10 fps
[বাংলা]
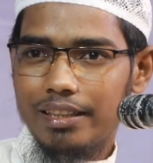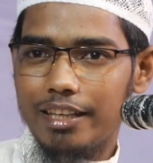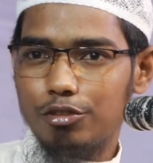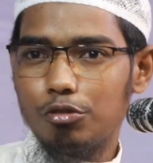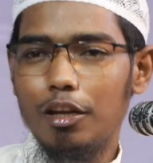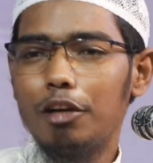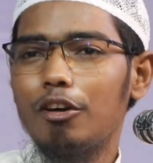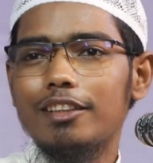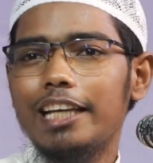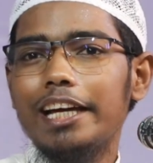রাসুলের
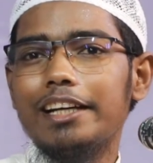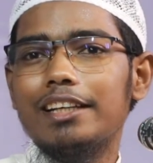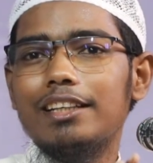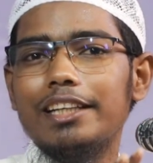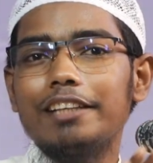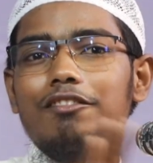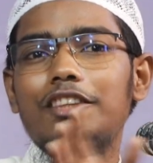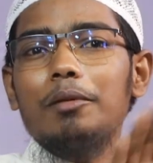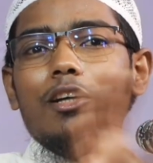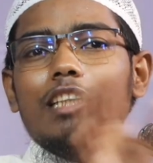কথায়
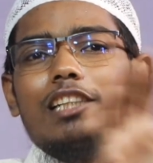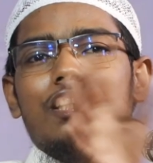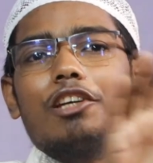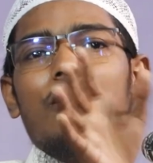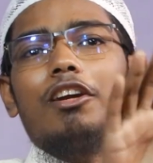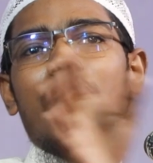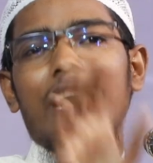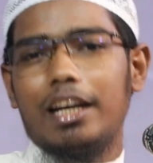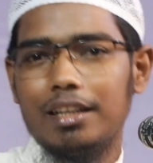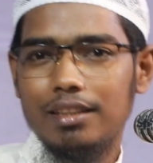কৃত্রিমতা ছিল না
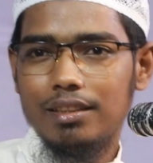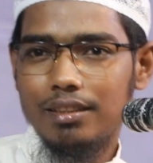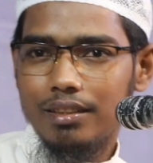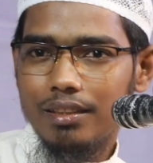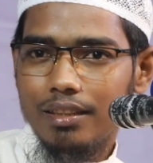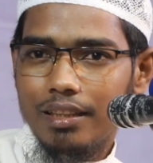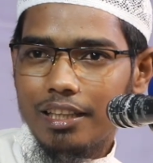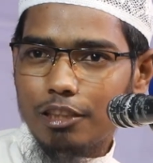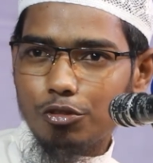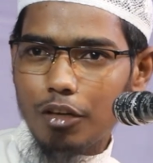
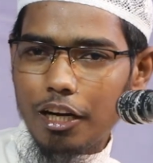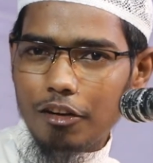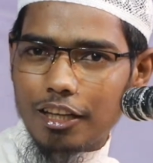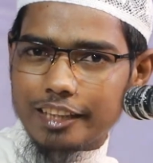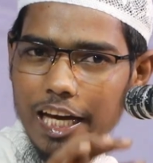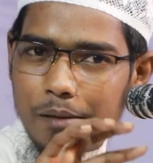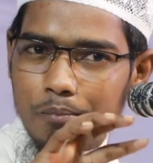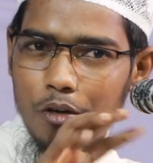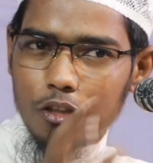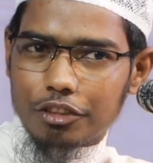রাসুলের কথায়
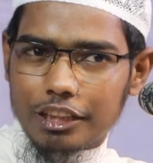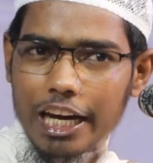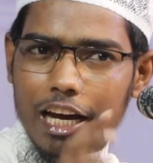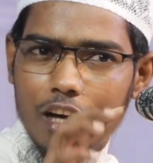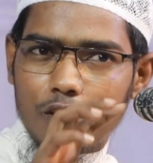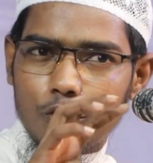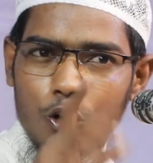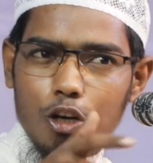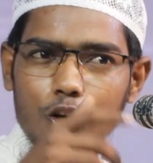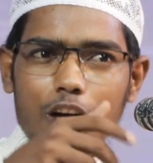মুখটা
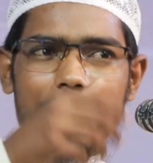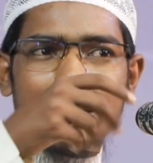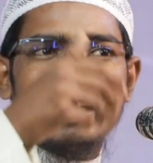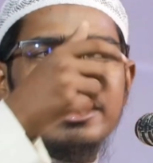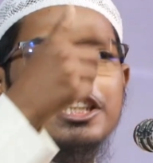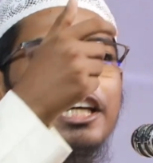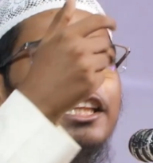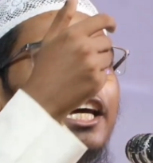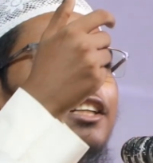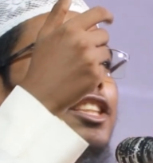গোল করে এদিক
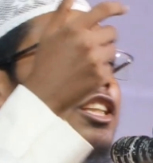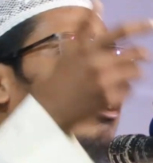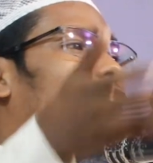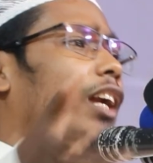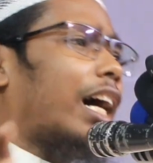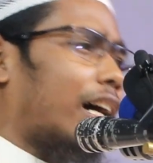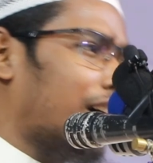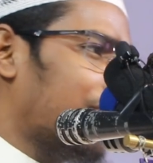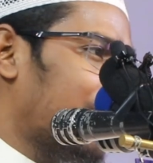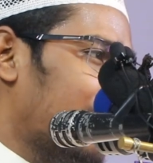সেদিক ছিল না
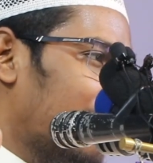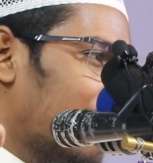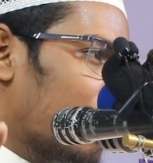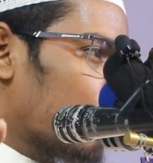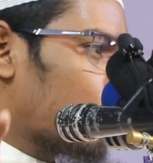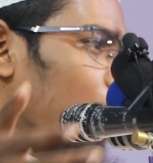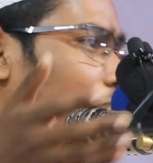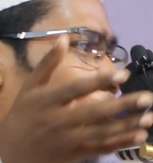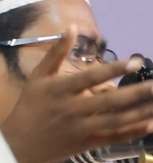রসুলের